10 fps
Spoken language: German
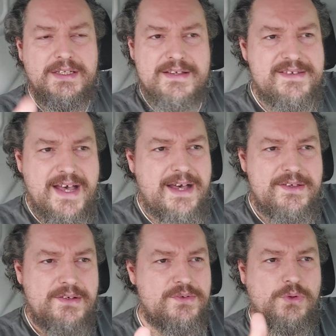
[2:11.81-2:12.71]
Das
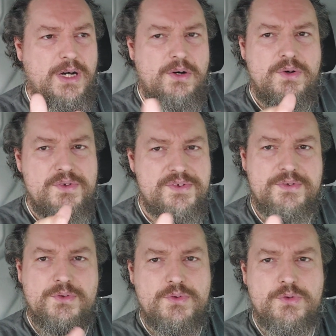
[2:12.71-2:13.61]
sah so aus,
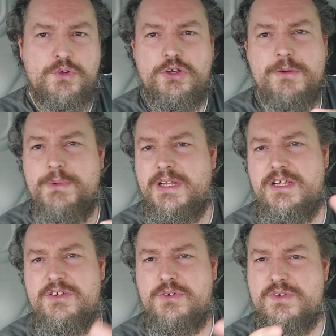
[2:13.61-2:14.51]
so, so
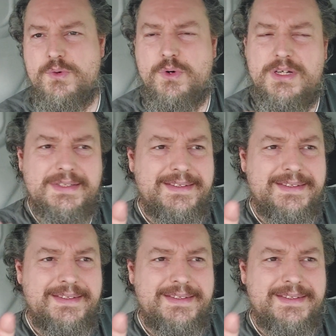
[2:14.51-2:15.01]
krümelig und so